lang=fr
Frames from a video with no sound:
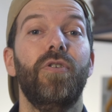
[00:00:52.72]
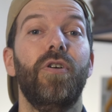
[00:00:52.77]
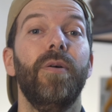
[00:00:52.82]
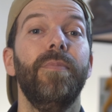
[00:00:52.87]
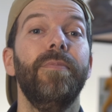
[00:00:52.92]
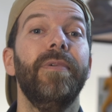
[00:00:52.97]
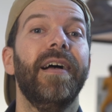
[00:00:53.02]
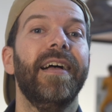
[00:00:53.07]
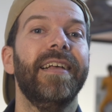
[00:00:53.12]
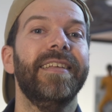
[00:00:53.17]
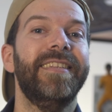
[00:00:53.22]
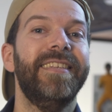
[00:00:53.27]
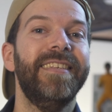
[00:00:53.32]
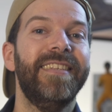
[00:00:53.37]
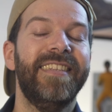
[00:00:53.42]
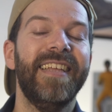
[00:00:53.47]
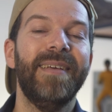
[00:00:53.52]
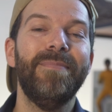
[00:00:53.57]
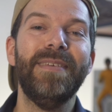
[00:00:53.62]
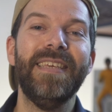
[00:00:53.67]
comme un
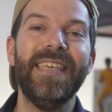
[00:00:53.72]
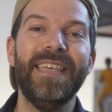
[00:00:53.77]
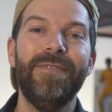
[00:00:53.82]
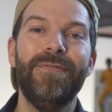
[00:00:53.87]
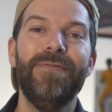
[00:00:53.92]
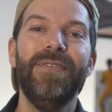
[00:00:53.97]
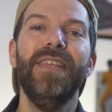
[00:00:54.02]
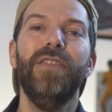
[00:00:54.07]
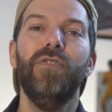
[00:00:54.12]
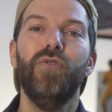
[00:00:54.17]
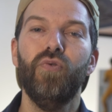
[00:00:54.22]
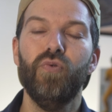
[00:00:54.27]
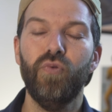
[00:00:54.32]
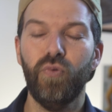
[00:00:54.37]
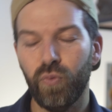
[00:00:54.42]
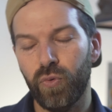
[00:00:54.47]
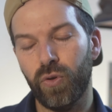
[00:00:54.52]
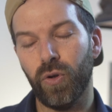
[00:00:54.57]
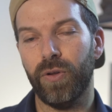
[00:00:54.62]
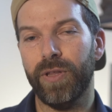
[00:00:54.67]
système IFI
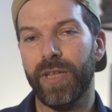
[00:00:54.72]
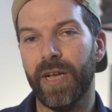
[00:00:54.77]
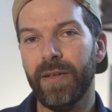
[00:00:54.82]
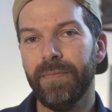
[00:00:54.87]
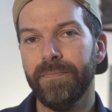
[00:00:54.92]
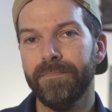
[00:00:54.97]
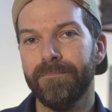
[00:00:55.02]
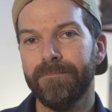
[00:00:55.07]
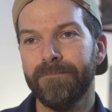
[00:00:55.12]
tout en un.